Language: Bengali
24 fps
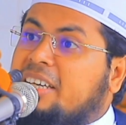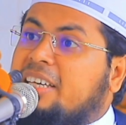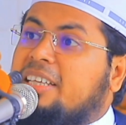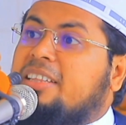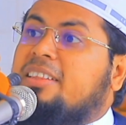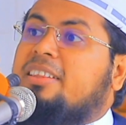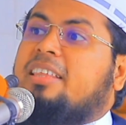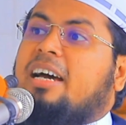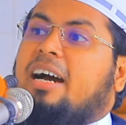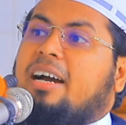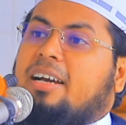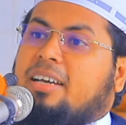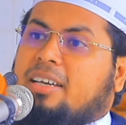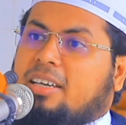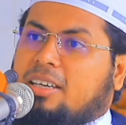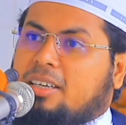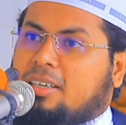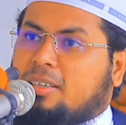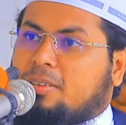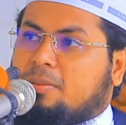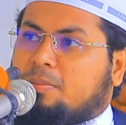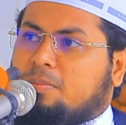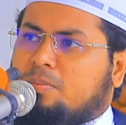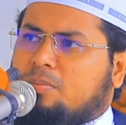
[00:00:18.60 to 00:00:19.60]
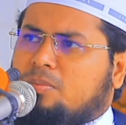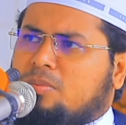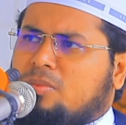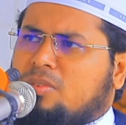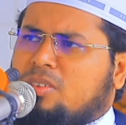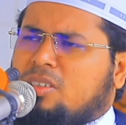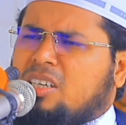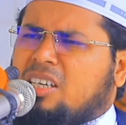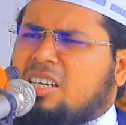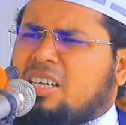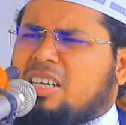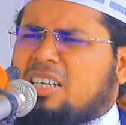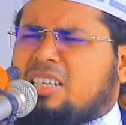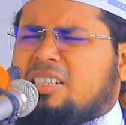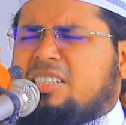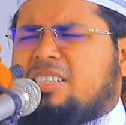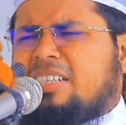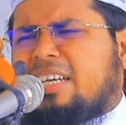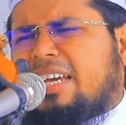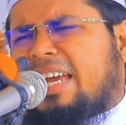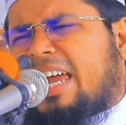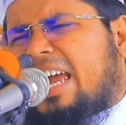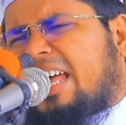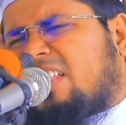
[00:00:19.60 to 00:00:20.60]
ঋণ থাকে
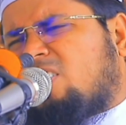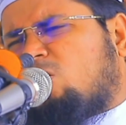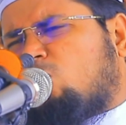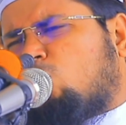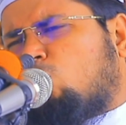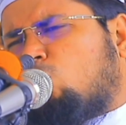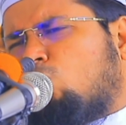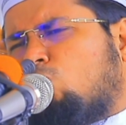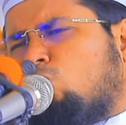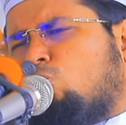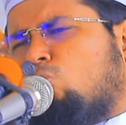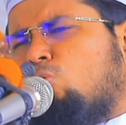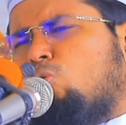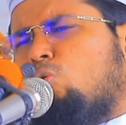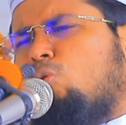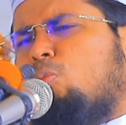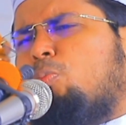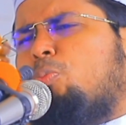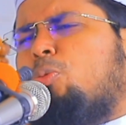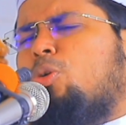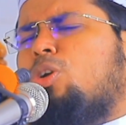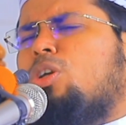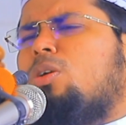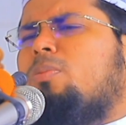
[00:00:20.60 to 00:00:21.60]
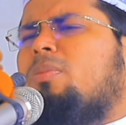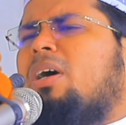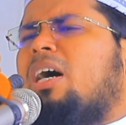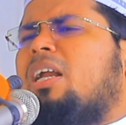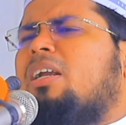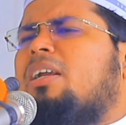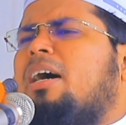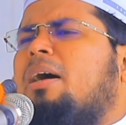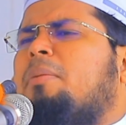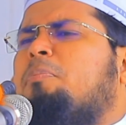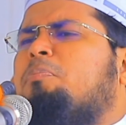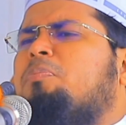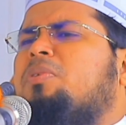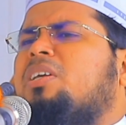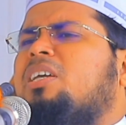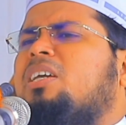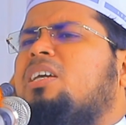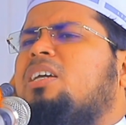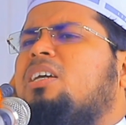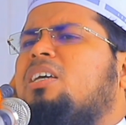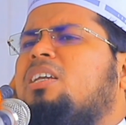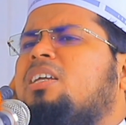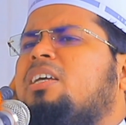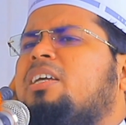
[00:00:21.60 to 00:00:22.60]
যে এত পরিমাণ আপনি
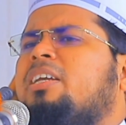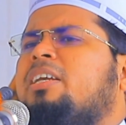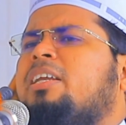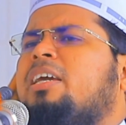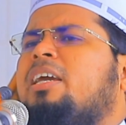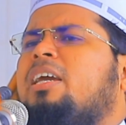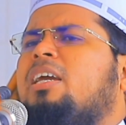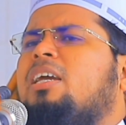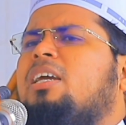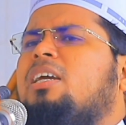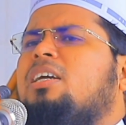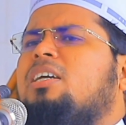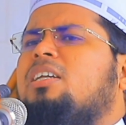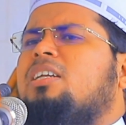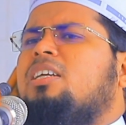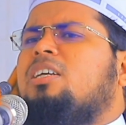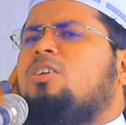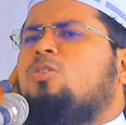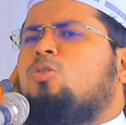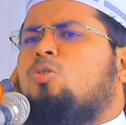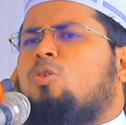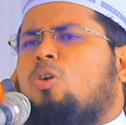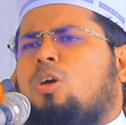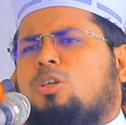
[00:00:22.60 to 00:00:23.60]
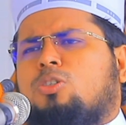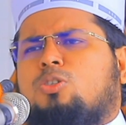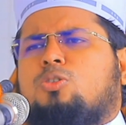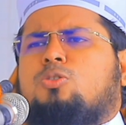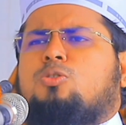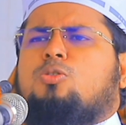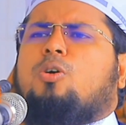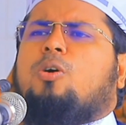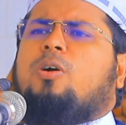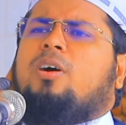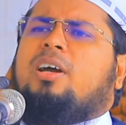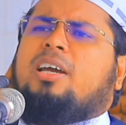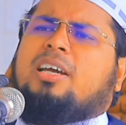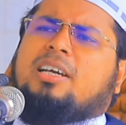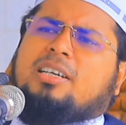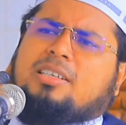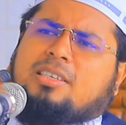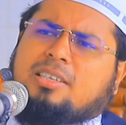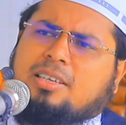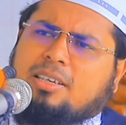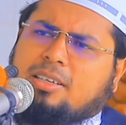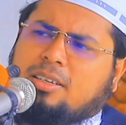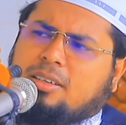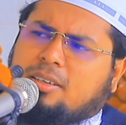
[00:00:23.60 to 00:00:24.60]
ঋণে ঋণগ্রস্ত হয়ে
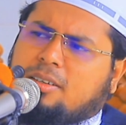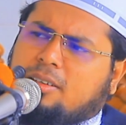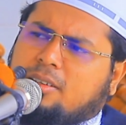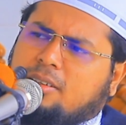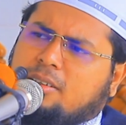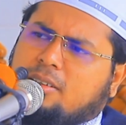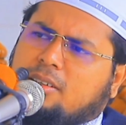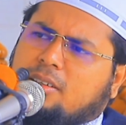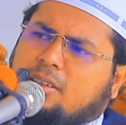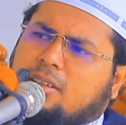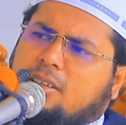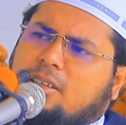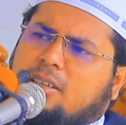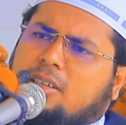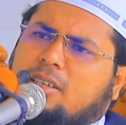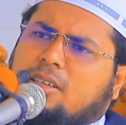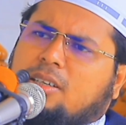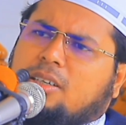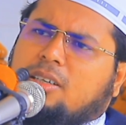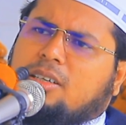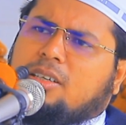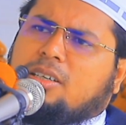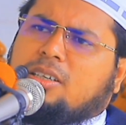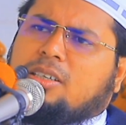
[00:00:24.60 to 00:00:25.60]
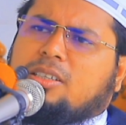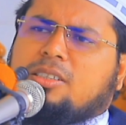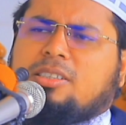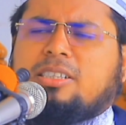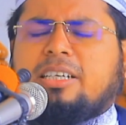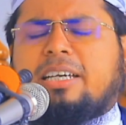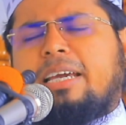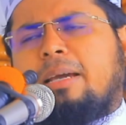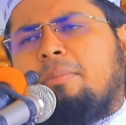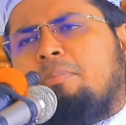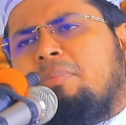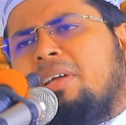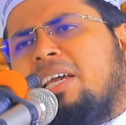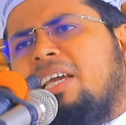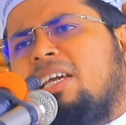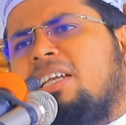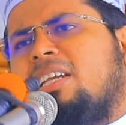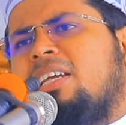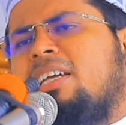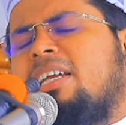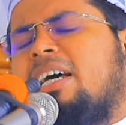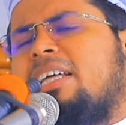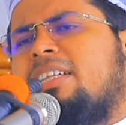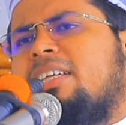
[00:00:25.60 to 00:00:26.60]
গেছেন যে কেমনে
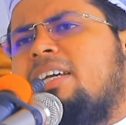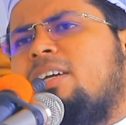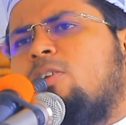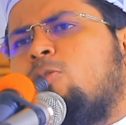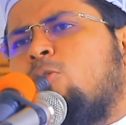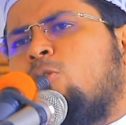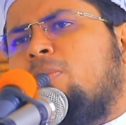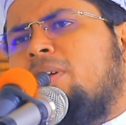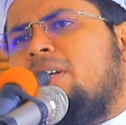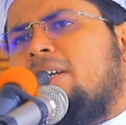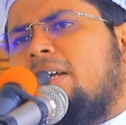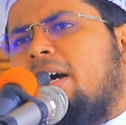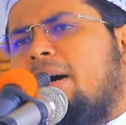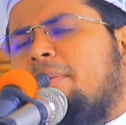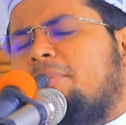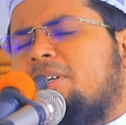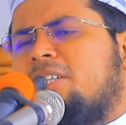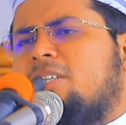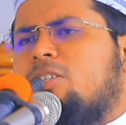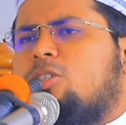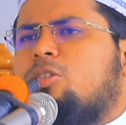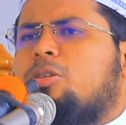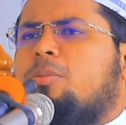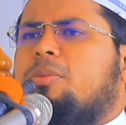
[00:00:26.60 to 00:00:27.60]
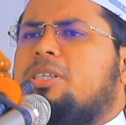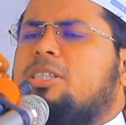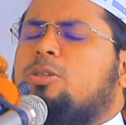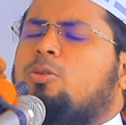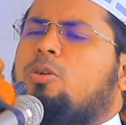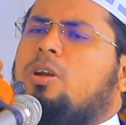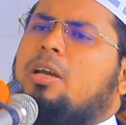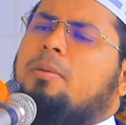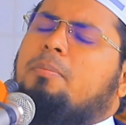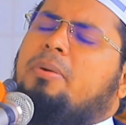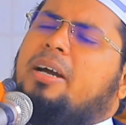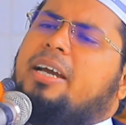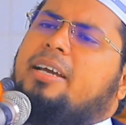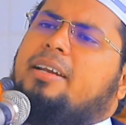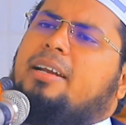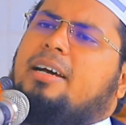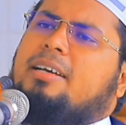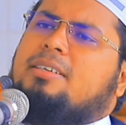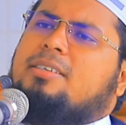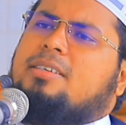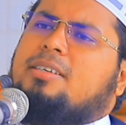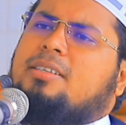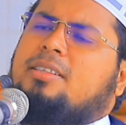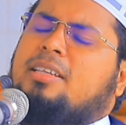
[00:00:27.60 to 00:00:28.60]
এই ঋণ আদায় করবেন আমাদের সমাজে অনেক
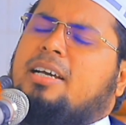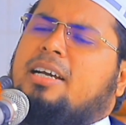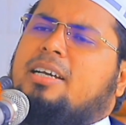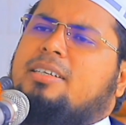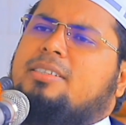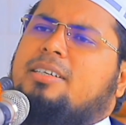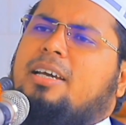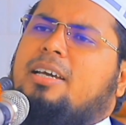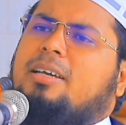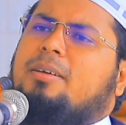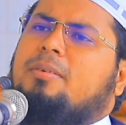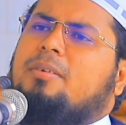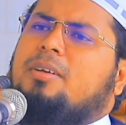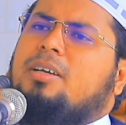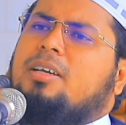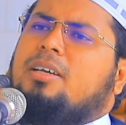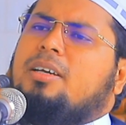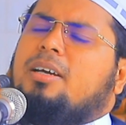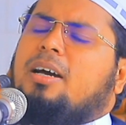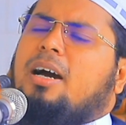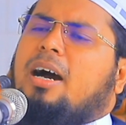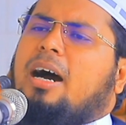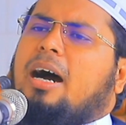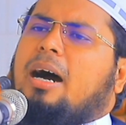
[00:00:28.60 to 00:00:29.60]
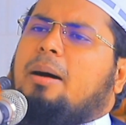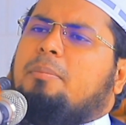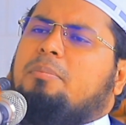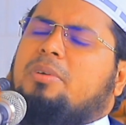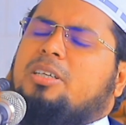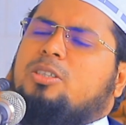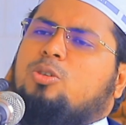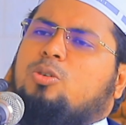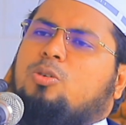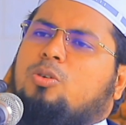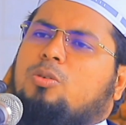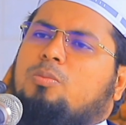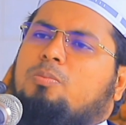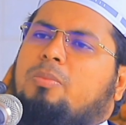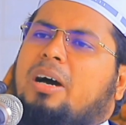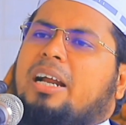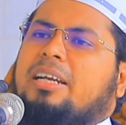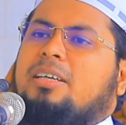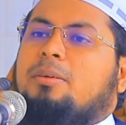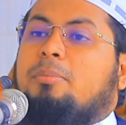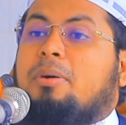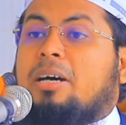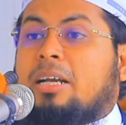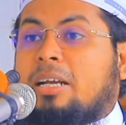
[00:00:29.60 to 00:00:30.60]
ভাইরা আছেন দেখা যায় আমরা যখন
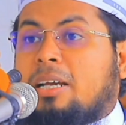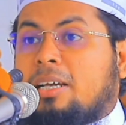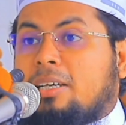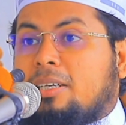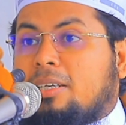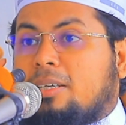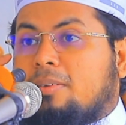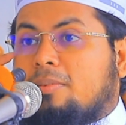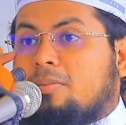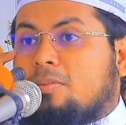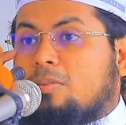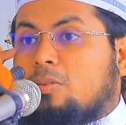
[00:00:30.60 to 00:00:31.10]
বাড়ি বানাই